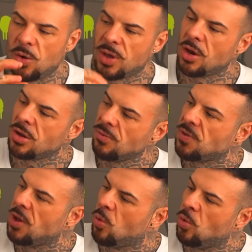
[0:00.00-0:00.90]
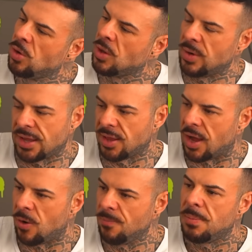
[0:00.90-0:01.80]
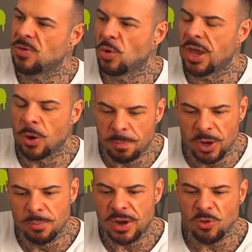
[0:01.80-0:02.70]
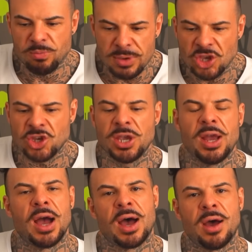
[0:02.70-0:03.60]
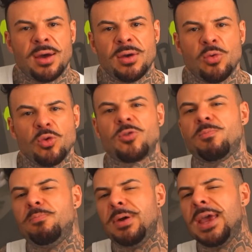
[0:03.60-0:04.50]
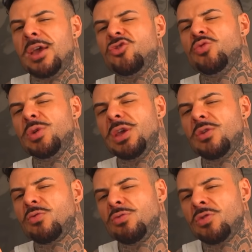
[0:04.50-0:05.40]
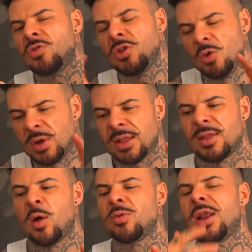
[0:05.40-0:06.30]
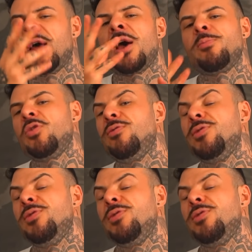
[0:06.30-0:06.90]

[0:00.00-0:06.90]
Eu quero que você curta o Natal, mas eu quero pelo menos mitigar os prejuízos que o Natal trará para o seu